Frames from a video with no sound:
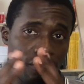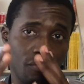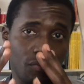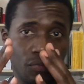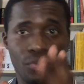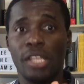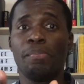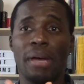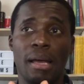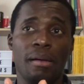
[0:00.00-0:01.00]
vous n'êtes
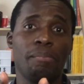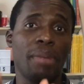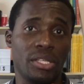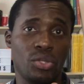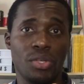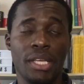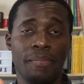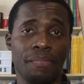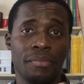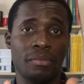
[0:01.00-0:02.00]
pas passionné.
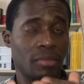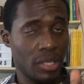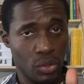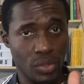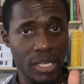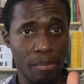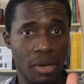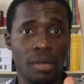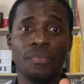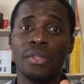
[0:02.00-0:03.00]
Deuxièmement,